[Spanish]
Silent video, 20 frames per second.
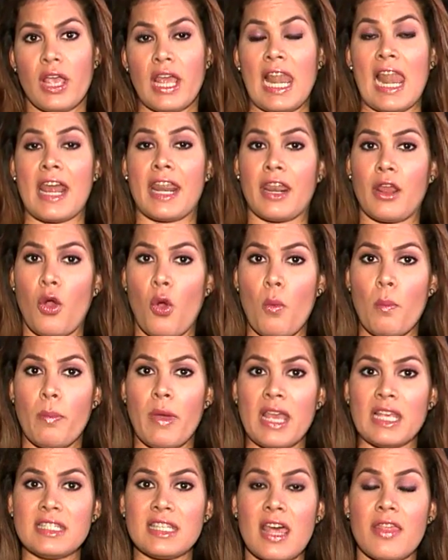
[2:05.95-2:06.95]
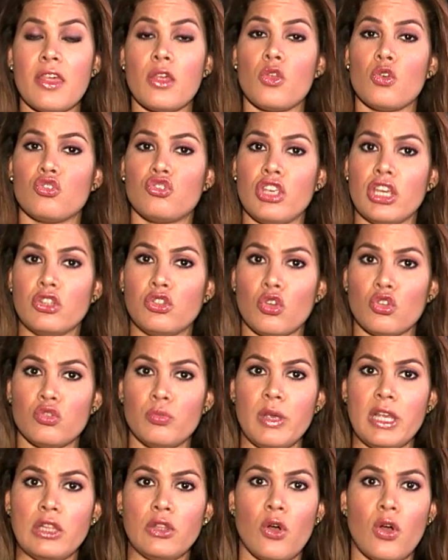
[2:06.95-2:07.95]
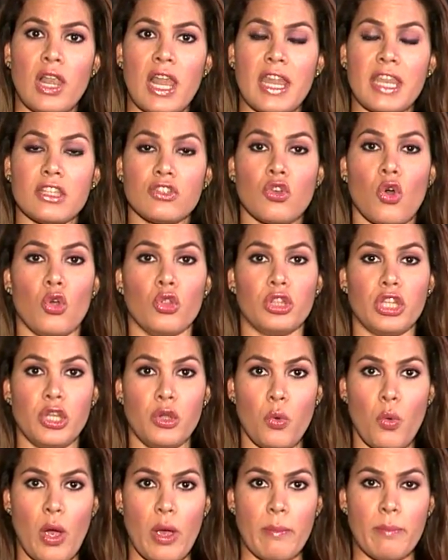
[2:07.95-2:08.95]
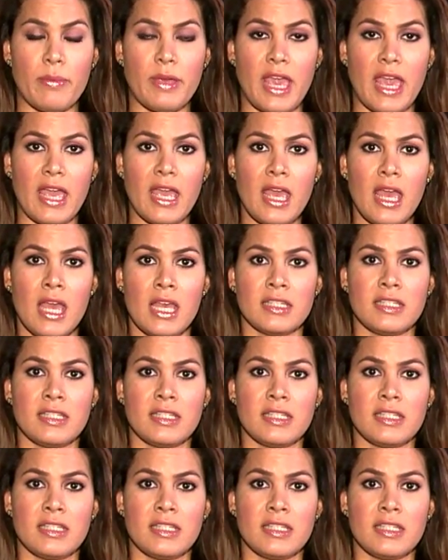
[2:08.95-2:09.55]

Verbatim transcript: que la recompensa de 200 mil dólares continúa en pie.